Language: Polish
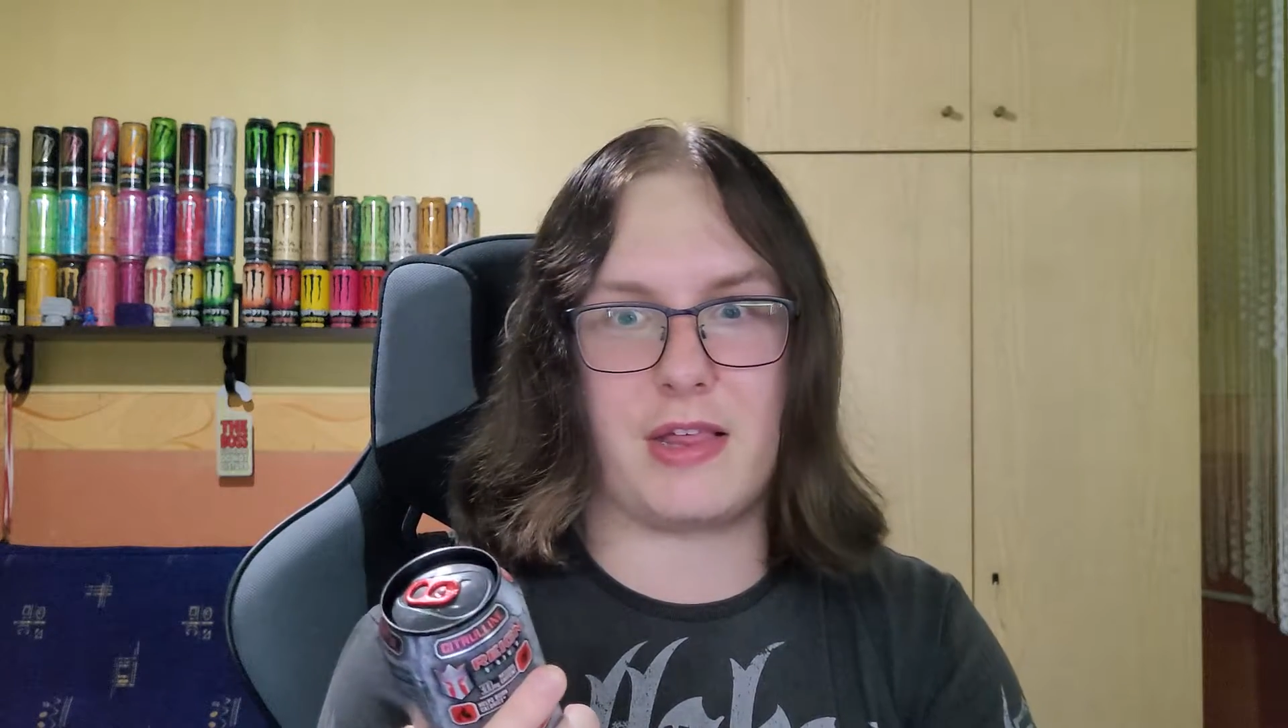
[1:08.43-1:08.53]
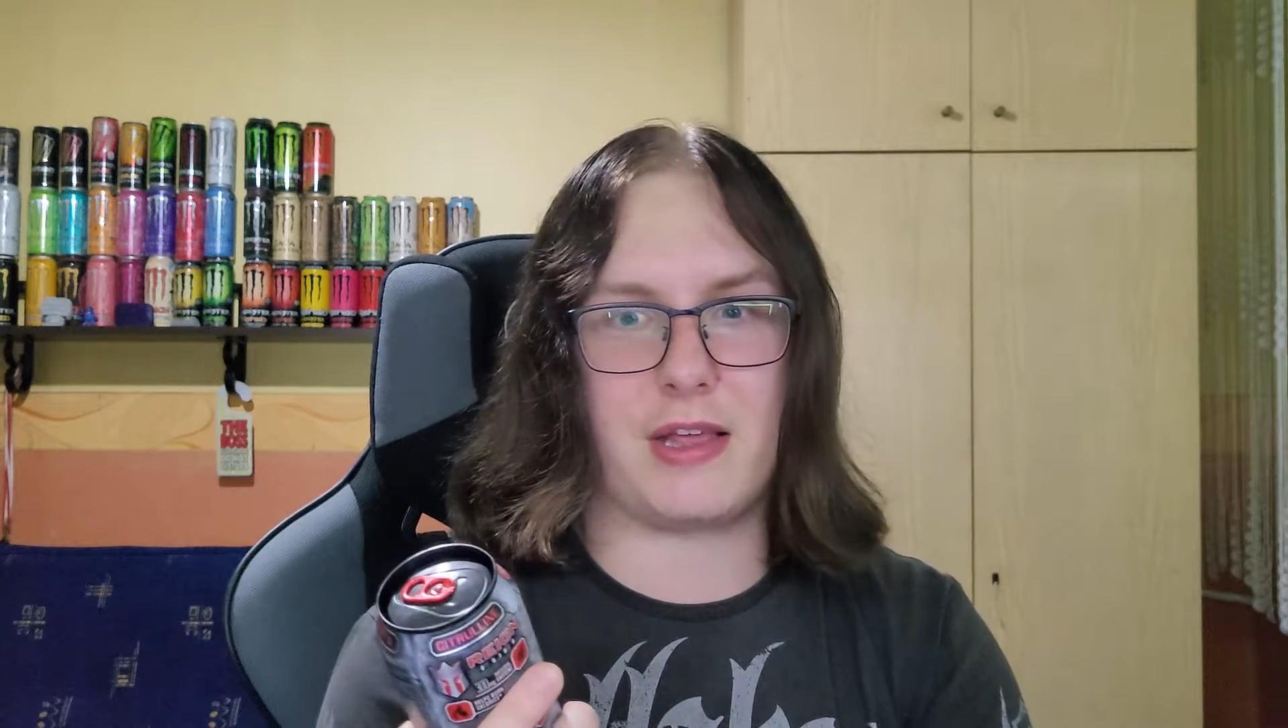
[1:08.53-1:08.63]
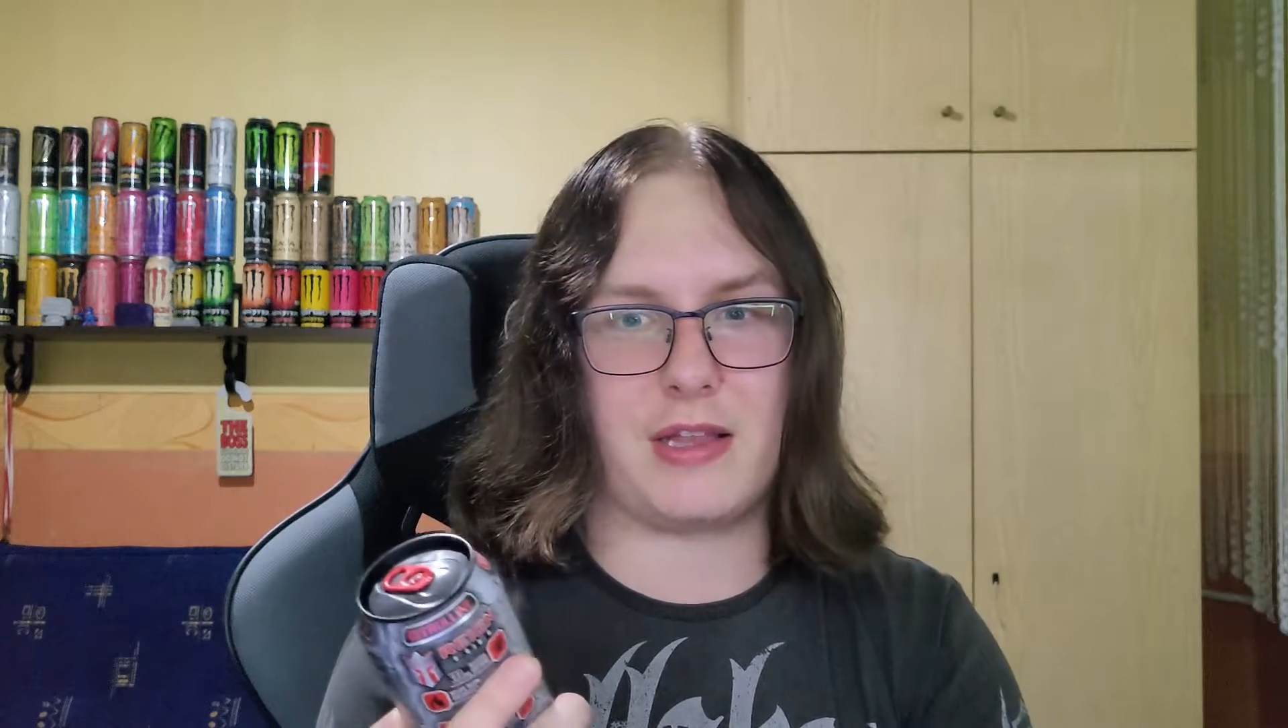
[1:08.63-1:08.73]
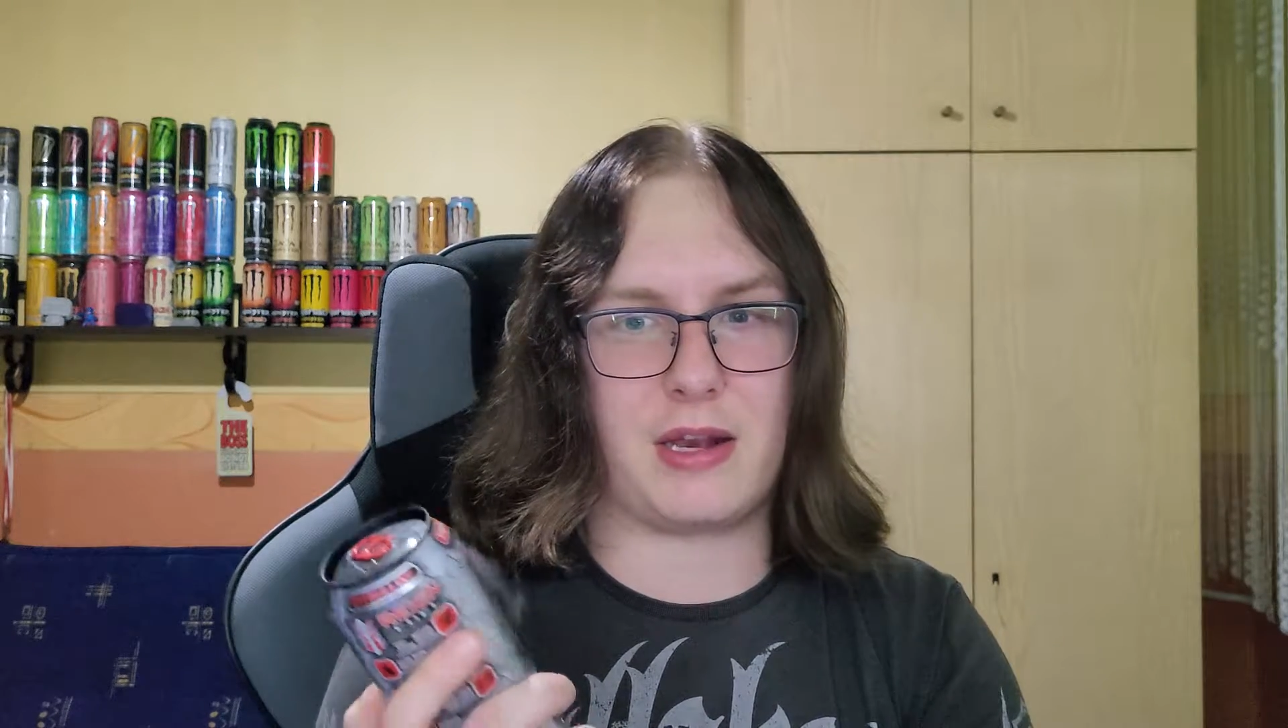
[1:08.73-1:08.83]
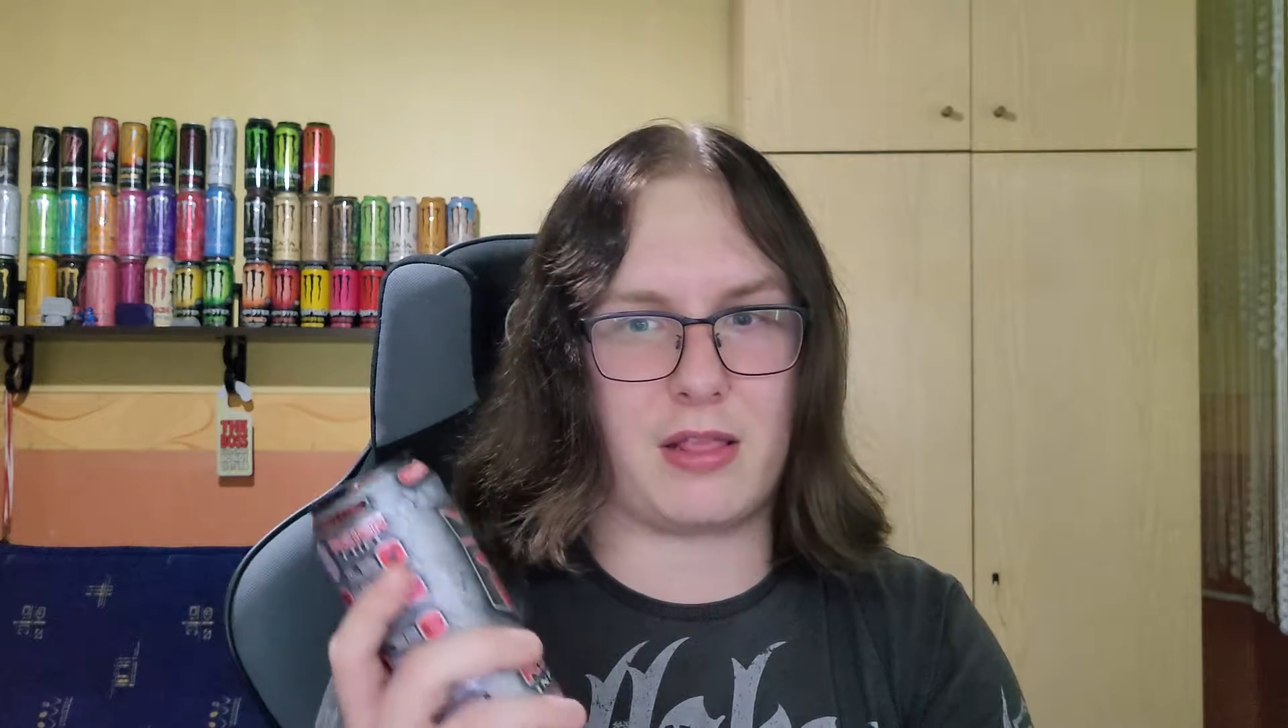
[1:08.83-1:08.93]

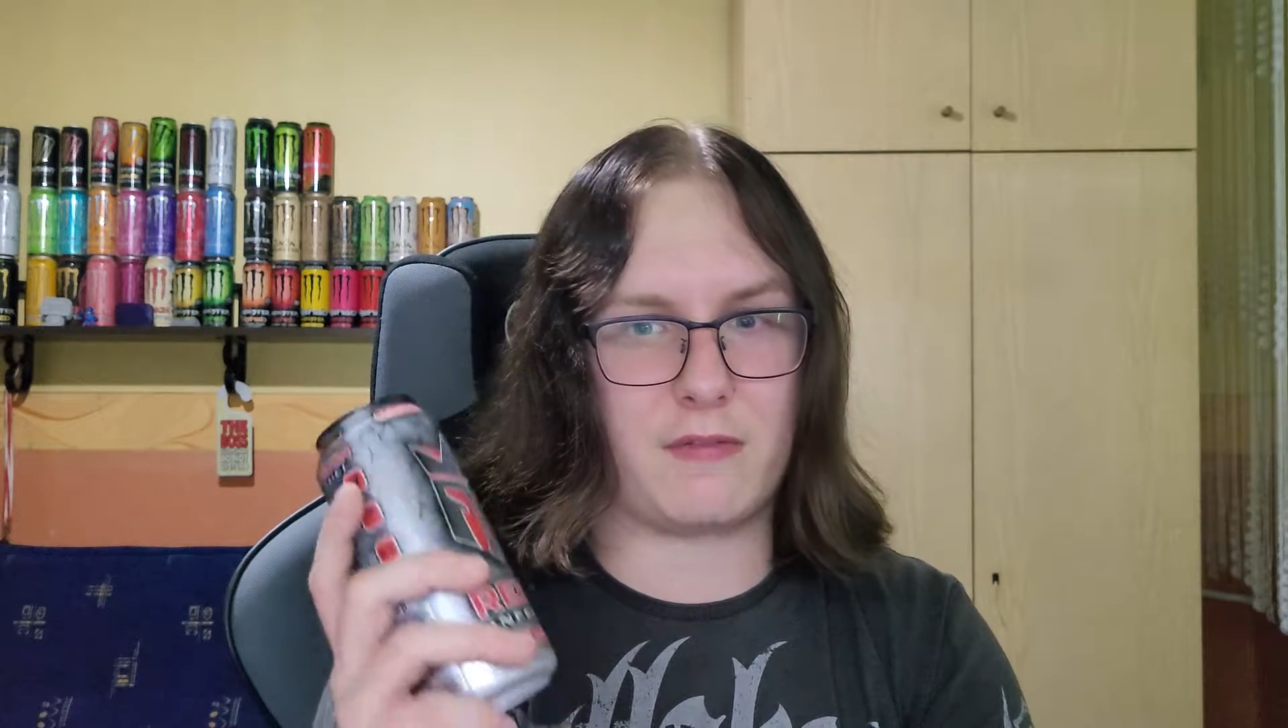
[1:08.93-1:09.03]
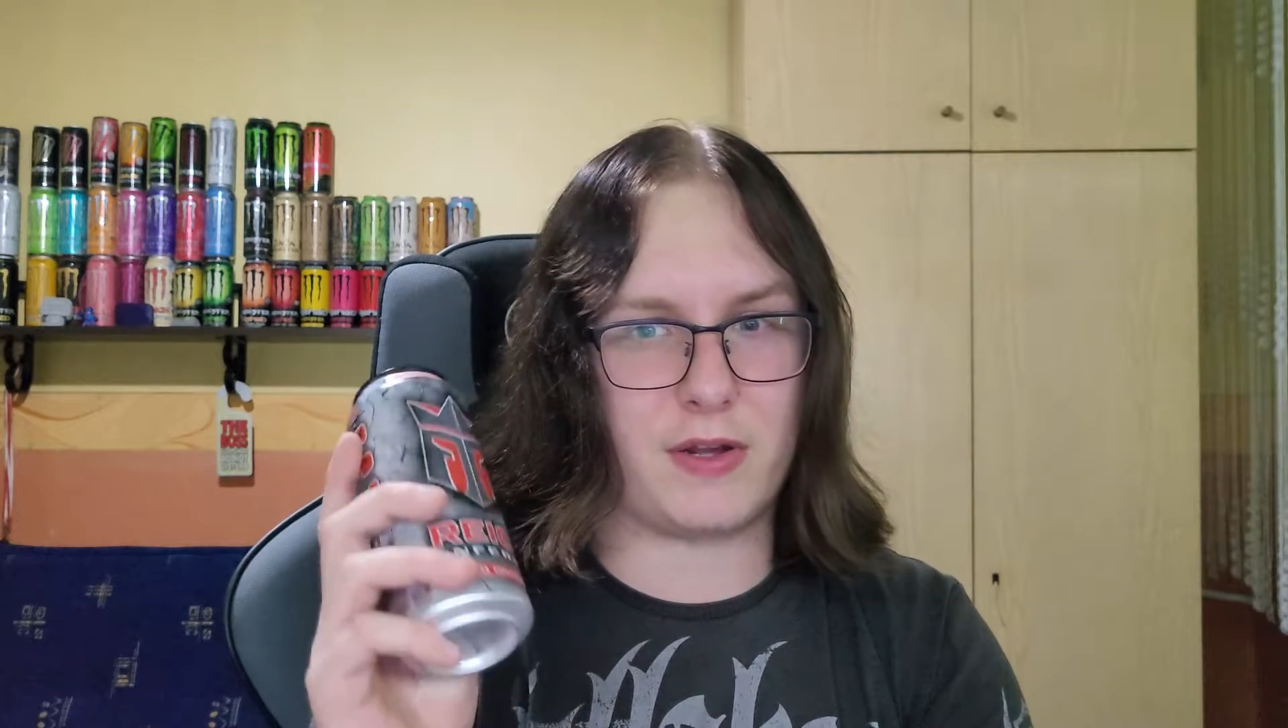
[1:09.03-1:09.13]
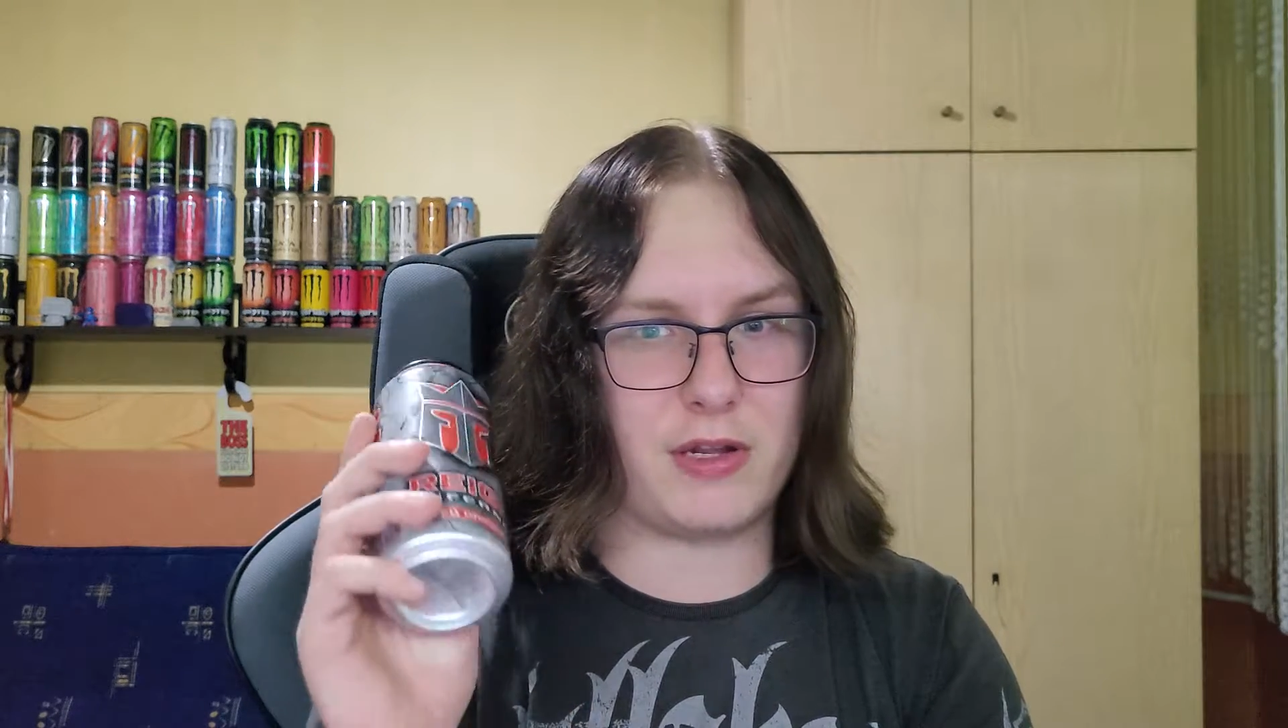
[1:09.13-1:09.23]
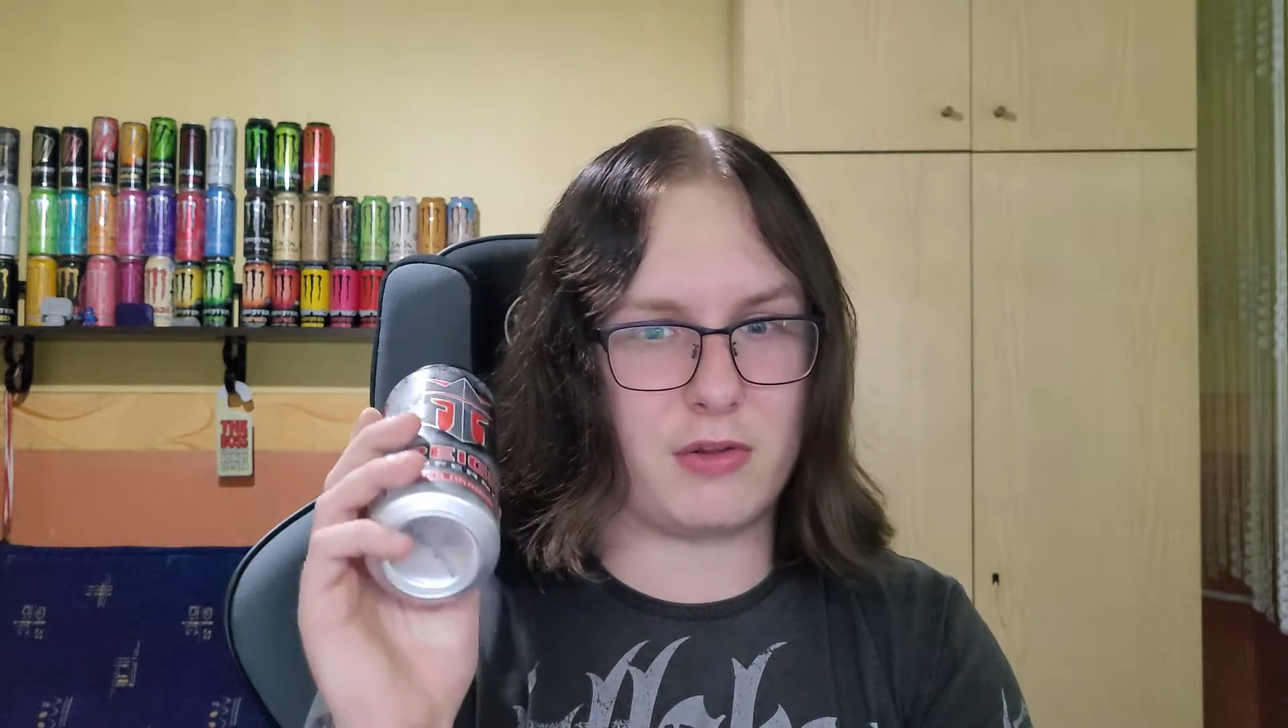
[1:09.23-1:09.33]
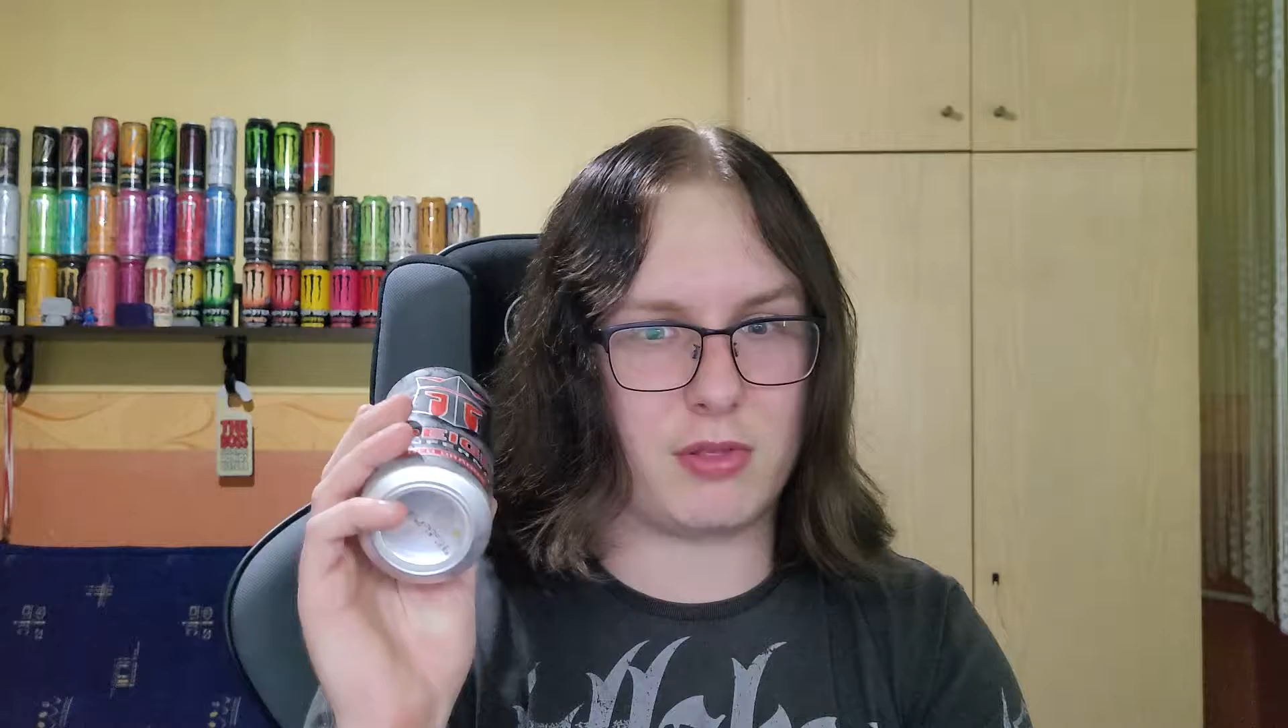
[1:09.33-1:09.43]

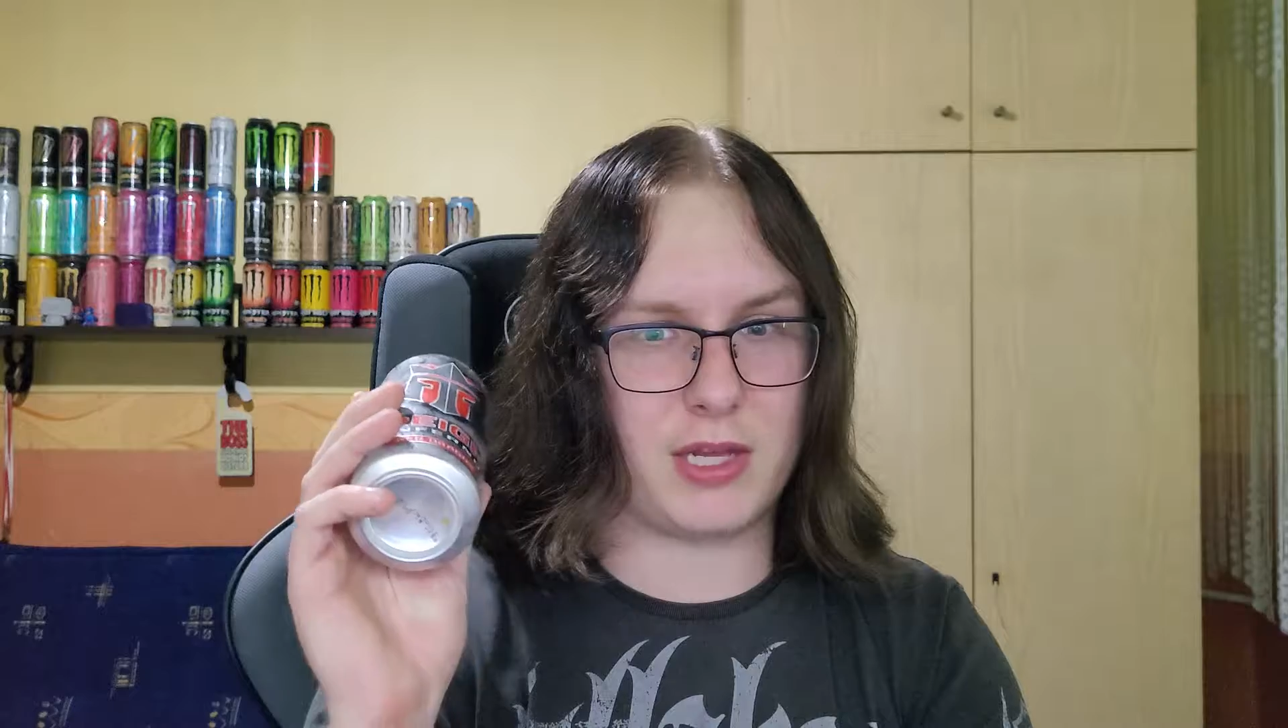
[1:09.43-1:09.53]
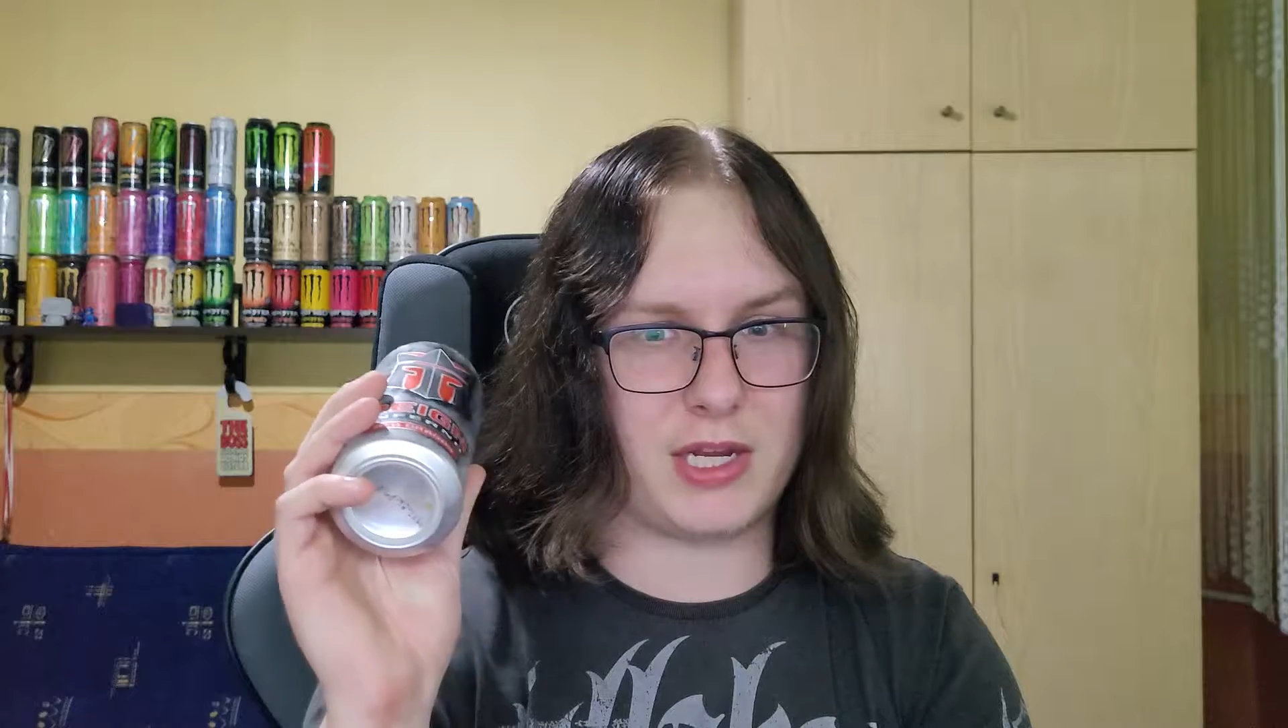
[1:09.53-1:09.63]
zainteresowani, to